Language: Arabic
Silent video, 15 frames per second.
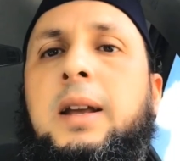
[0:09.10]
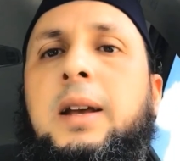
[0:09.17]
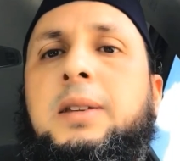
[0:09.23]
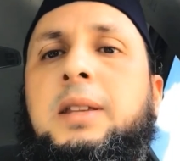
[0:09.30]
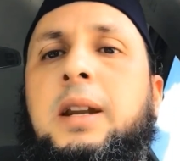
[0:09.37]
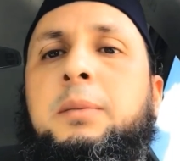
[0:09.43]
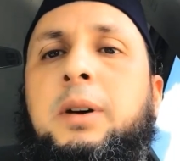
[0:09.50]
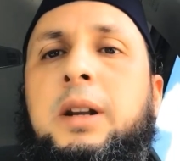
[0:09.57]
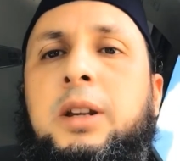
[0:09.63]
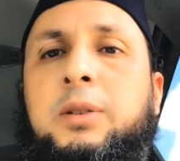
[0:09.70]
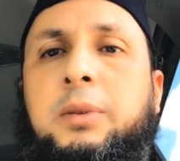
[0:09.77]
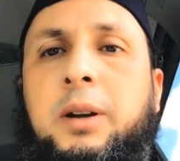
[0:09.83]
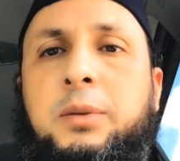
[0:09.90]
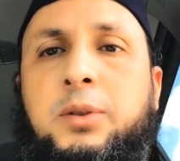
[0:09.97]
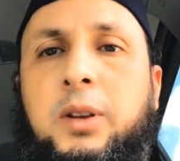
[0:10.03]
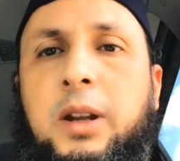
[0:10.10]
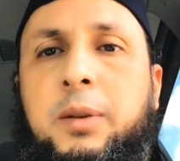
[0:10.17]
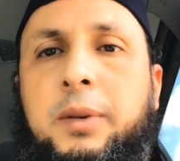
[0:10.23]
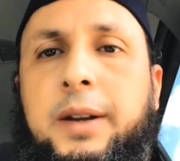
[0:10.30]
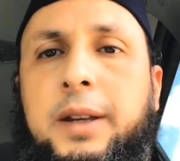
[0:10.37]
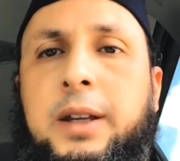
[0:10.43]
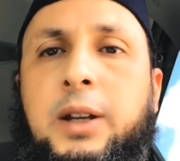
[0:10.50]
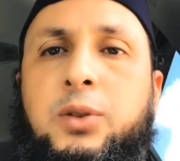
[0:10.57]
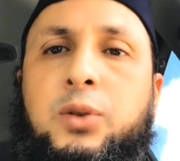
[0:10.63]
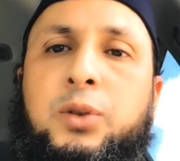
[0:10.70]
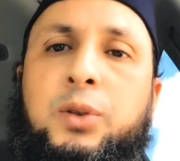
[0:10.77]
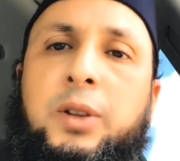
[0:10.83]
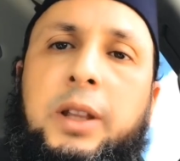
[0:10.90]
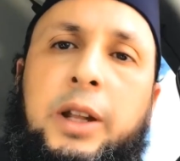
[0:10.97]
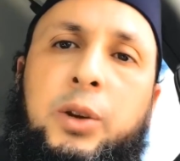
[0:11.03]
السلام عليكم ورحمة الله وبركاته
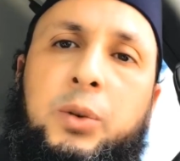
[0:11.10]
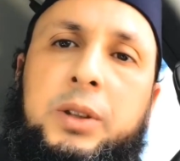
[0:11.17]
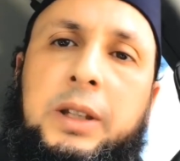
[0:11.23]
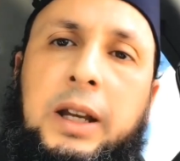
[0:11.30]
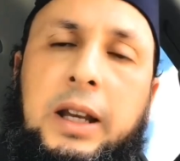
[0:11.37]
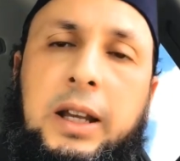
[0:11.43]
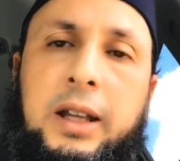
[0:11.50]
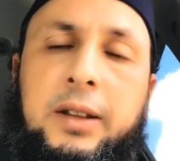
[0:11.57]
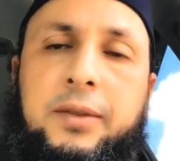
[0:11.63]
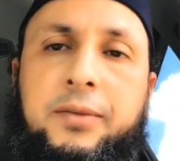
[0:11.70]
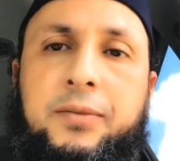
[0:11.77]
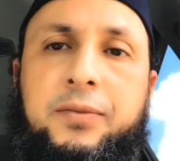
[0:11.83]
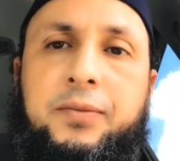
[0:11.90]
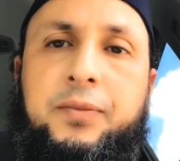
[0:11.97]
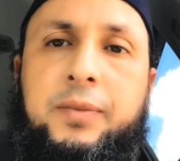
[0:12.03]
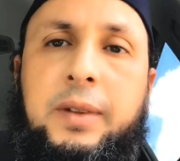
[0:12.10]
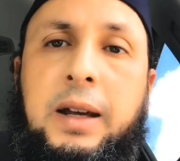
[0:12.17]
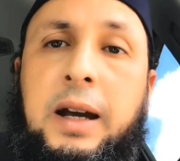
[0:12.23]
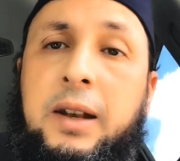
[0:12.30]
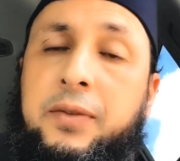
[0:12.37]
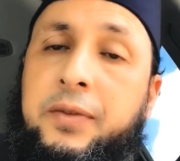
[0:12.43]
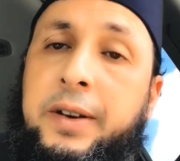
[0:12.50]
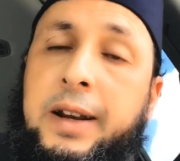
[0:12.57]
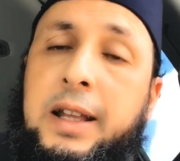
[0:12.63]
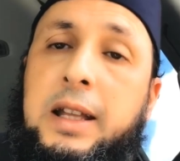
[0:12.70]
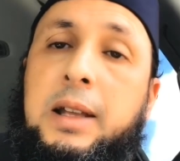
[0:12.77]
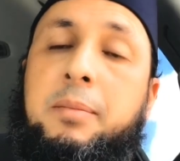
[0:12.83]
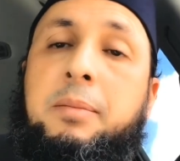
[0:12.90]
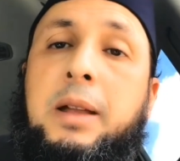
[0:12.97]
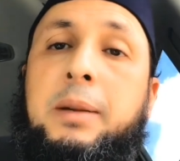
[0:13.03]
نريد أن نوضح الفرق
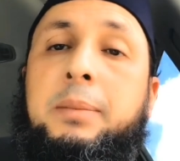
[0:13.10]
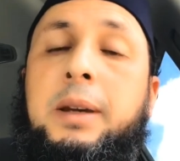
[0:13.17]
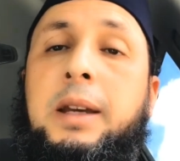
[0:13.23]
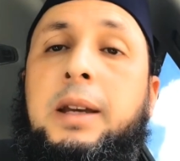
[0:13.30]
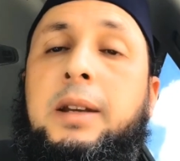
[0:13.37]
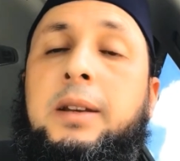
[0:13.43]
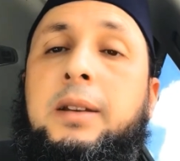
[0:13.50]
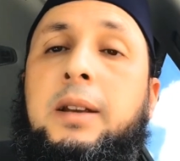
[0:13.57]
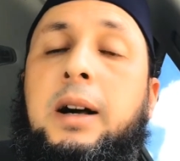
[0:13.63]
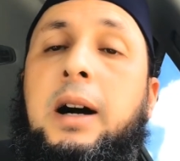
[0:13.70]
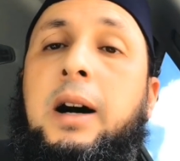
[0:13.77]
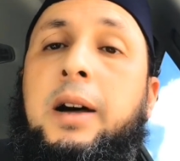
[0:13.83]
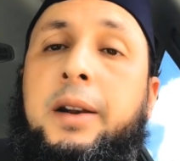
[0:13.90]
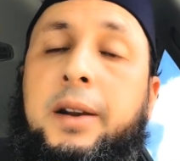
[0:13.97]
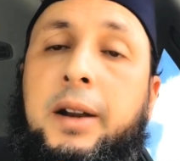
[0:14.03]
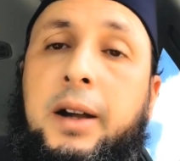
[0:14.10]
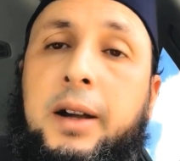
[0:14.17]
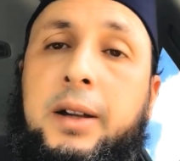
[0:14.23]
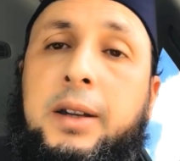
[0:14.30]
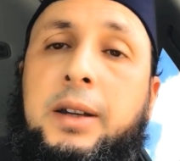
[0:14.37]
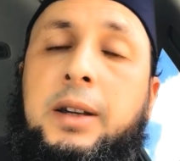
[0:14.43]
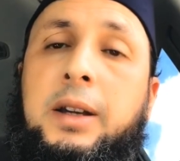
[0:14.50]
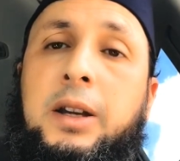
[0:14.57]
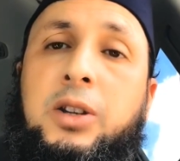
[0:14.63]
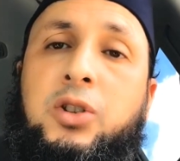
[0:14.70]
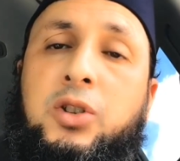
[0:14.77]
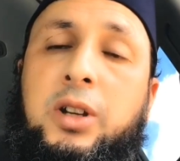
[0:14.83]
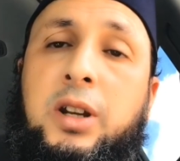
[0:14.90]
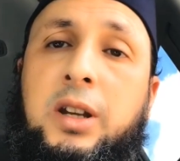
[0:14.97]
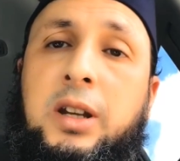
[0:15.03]
ما بين الراقي
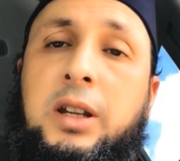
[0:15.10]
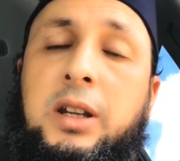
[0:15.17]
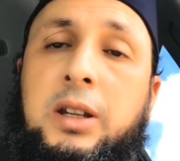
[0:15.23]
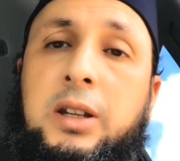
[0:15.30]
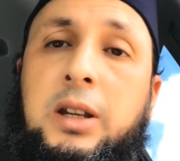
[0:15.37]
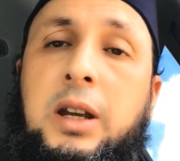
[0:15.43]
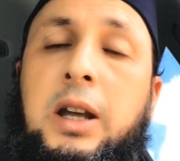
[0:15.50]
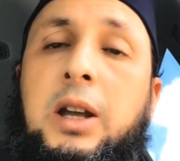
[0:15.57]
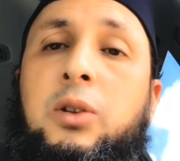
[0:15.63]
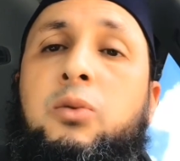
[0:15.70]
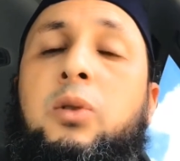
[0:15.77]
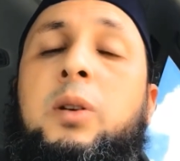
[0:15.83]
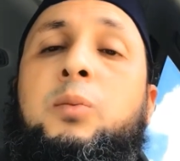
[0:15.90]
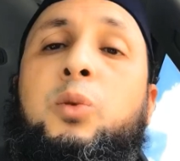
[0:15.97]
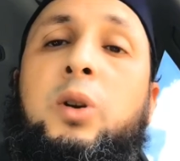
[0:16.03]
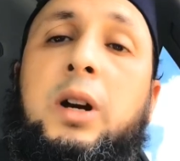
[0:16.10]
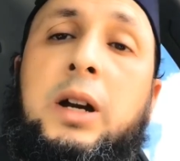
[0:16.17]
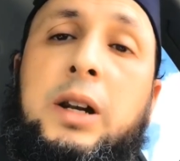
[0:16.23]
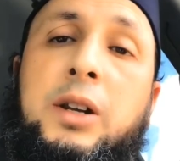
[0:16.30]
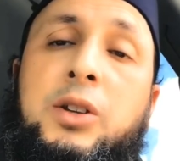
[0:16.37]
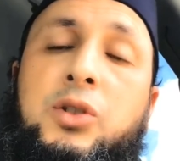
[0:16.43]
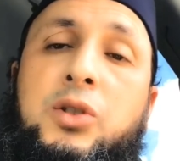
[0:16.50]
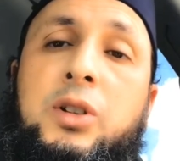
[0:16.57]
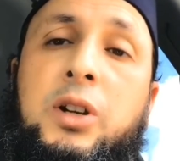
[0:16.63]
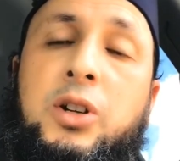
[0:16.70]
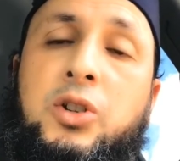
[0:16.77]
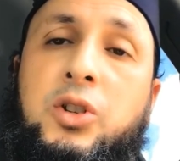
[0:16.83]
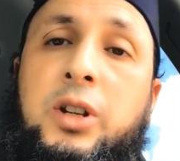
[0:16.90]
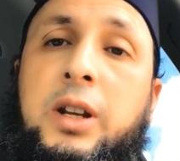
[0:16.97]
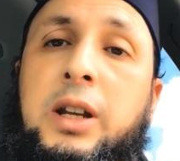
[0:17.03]
الشرعي والمعالج
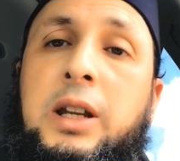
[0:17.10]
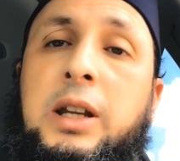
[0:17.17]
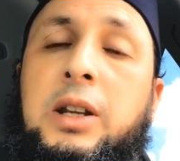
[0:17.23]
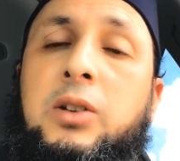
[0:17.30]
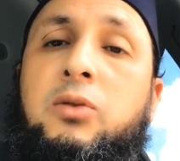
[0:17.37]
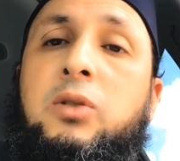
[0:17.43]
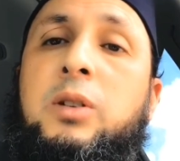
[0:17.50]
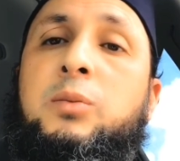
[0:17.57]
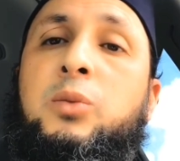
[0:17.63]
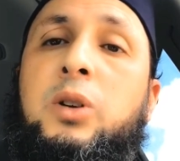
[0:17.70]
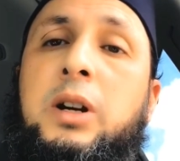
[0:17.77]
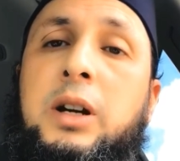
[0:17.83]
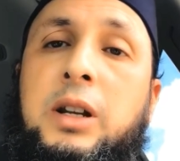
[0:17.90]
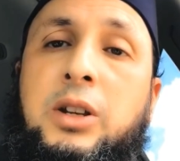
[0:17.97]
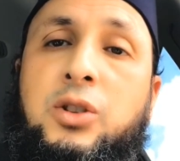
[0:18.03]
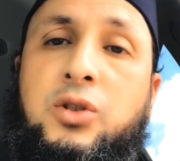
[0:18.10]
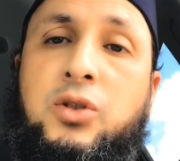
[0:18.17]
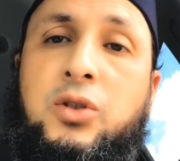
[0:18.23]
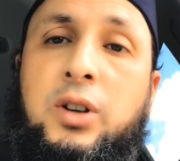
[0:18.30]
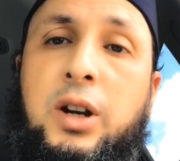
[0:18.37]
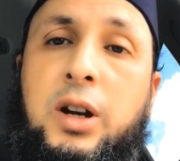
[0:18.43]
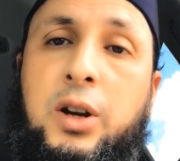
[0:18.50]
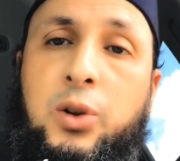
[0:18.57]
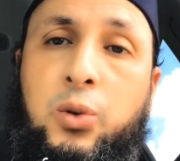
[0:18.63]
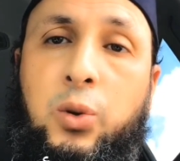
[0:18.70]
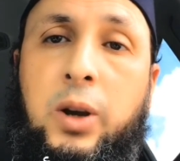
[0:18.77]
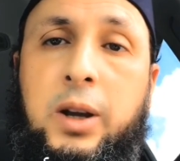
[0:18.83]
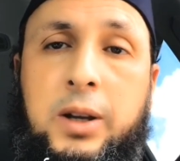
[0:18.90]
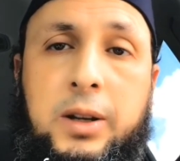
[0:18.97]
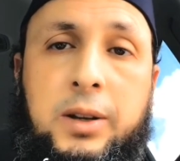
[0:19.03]
الشرعي والمعالج
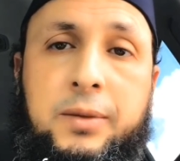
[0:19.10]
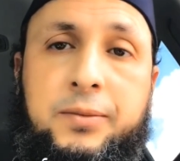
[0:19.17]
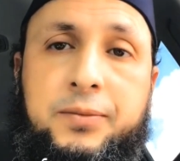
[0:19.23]
الروحاني